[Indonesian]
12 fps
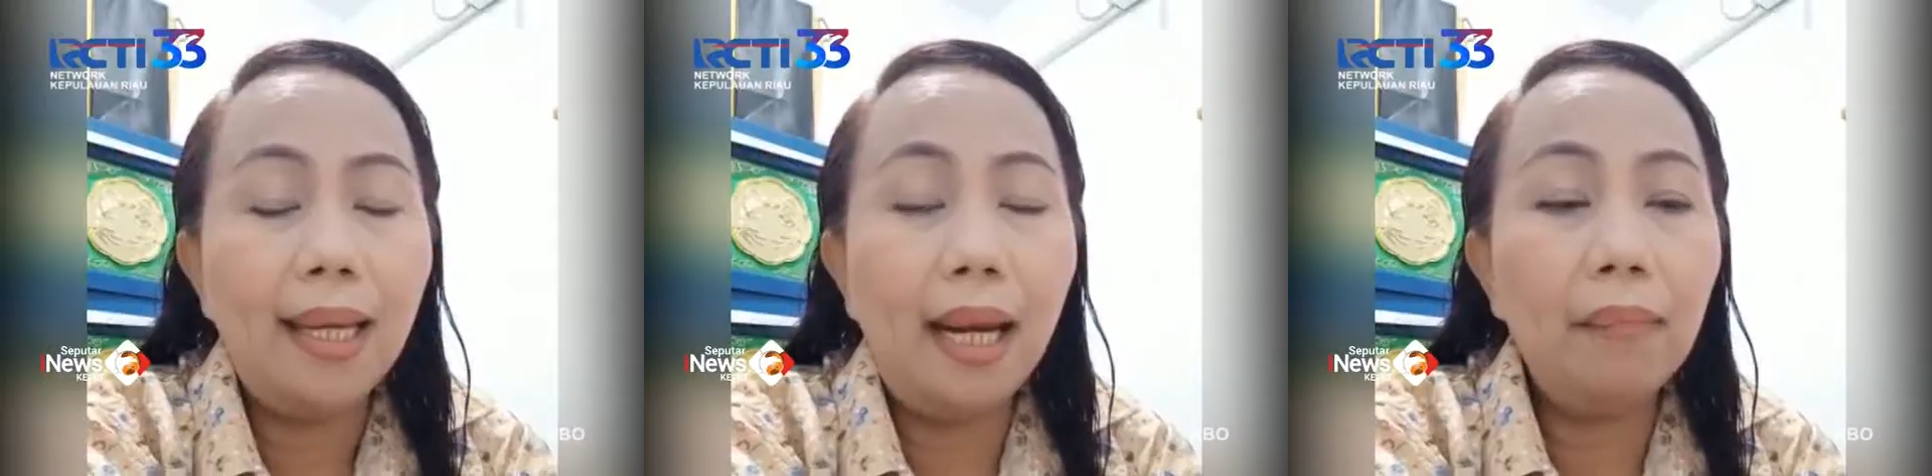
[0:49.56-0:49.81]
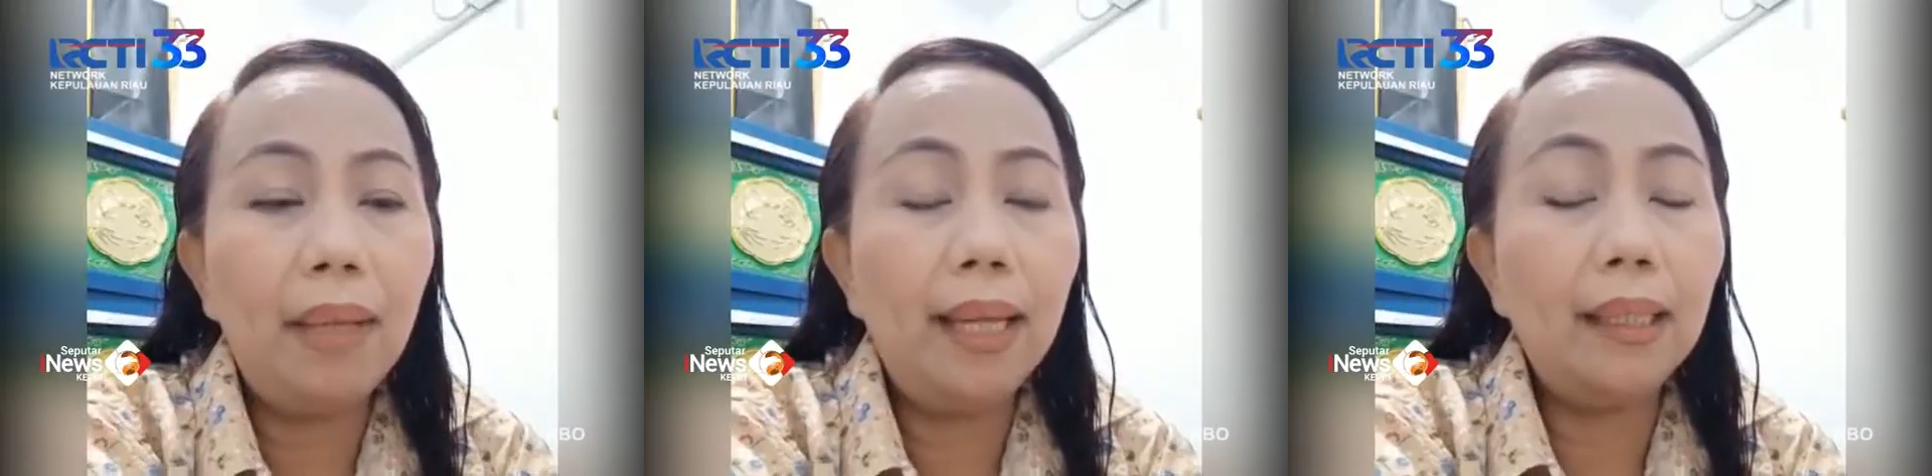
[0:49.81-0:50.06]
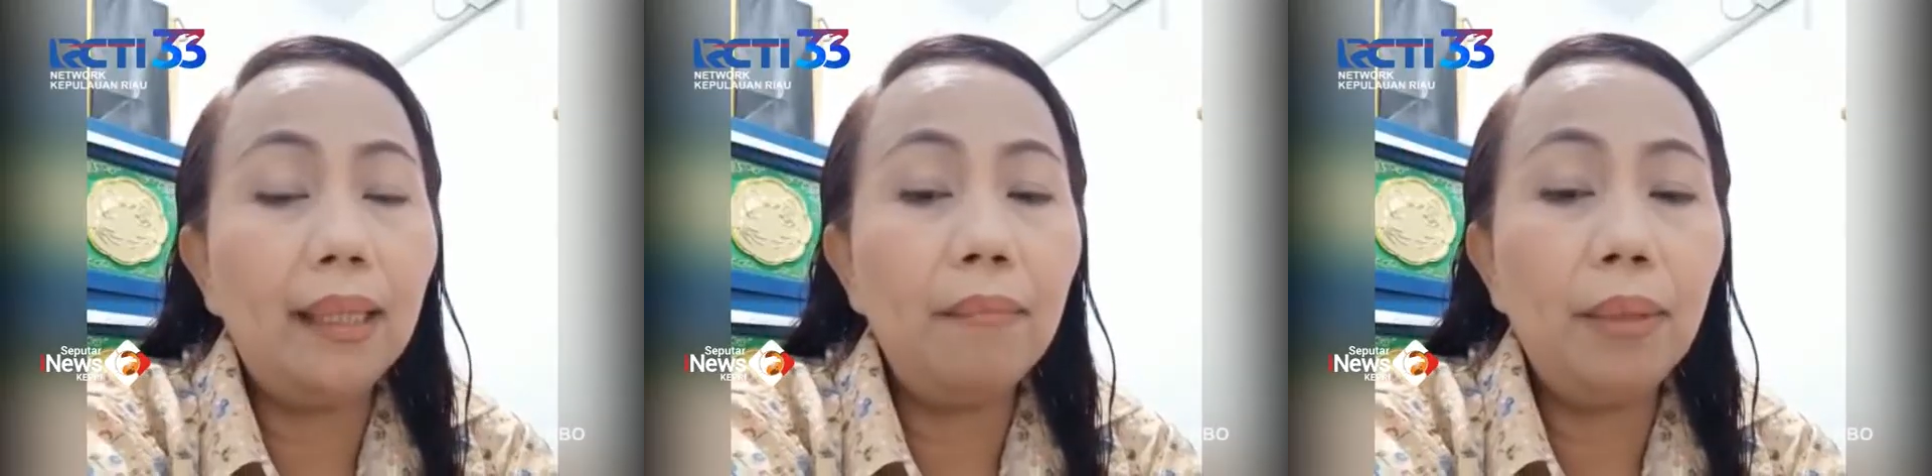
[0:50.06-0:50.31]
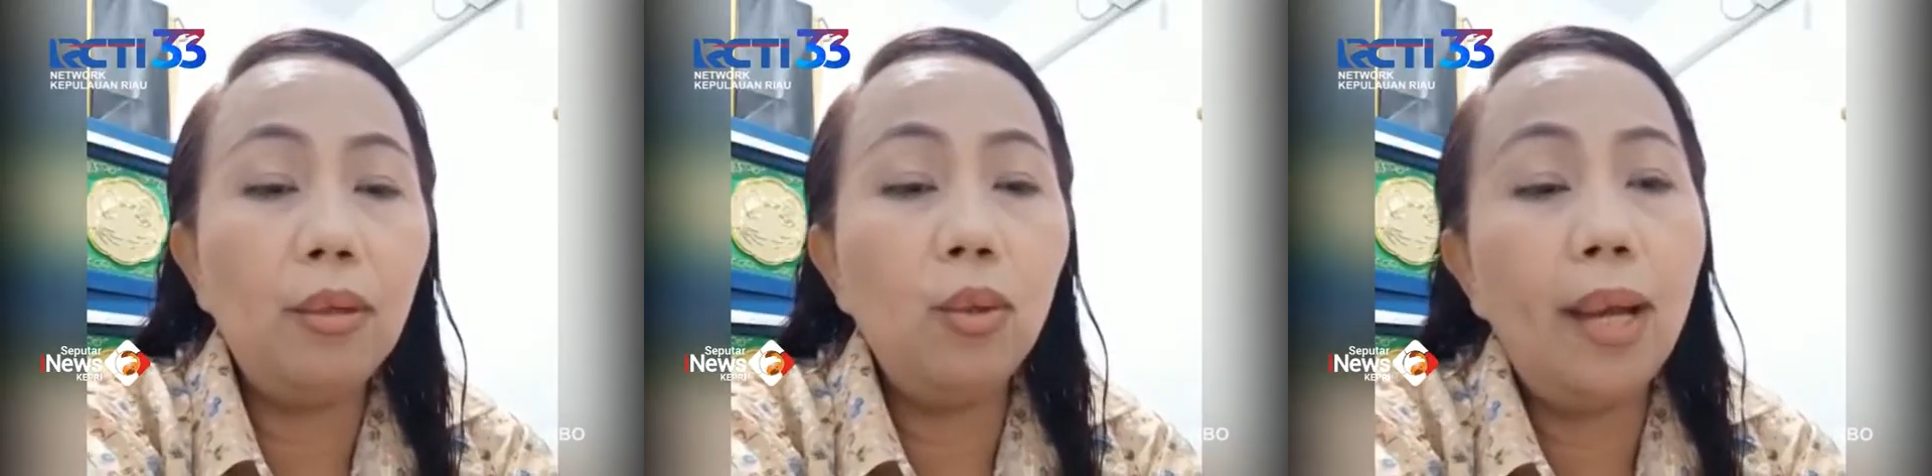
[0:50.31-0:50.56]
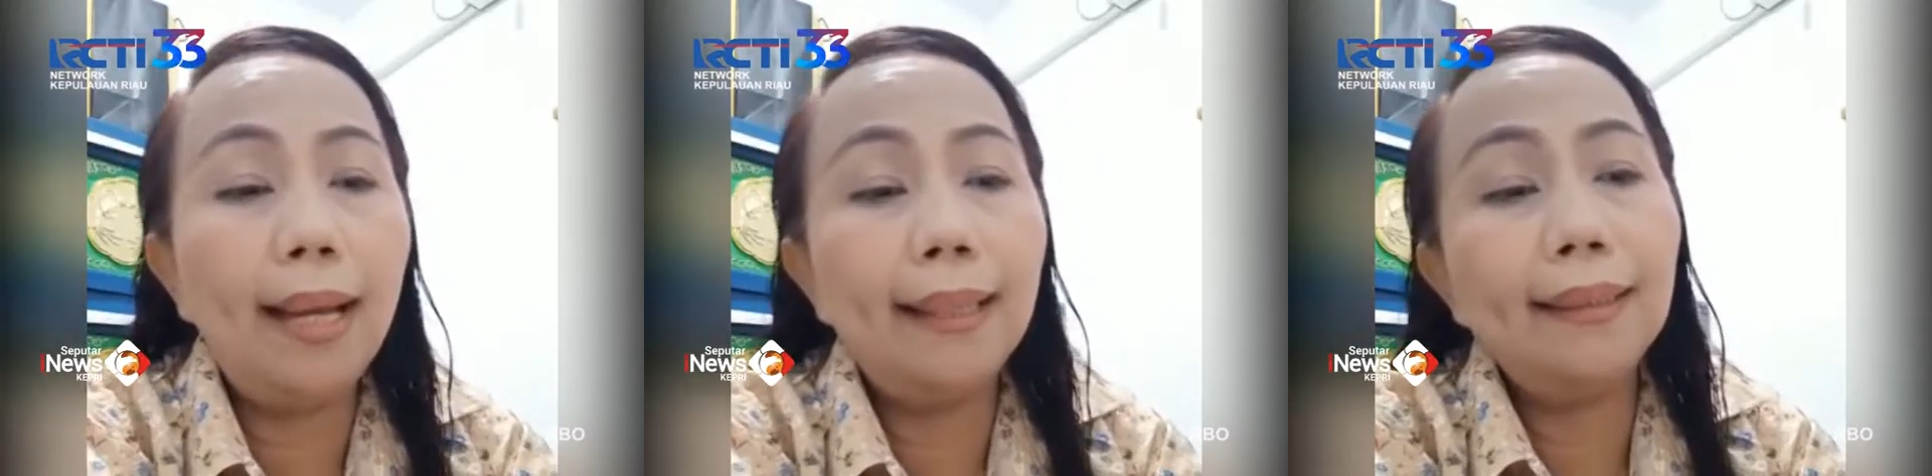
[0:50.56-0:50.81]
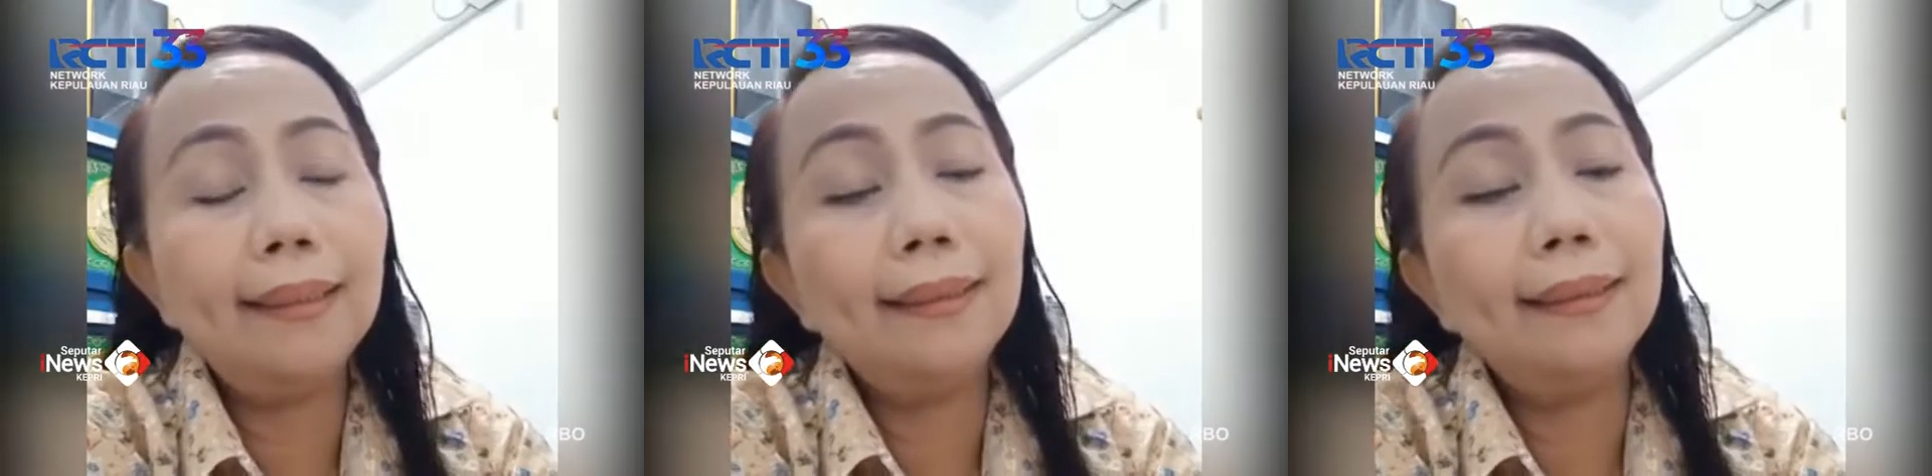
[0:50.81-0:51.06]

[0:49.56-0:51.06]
Dalam kegiatan penyuluhan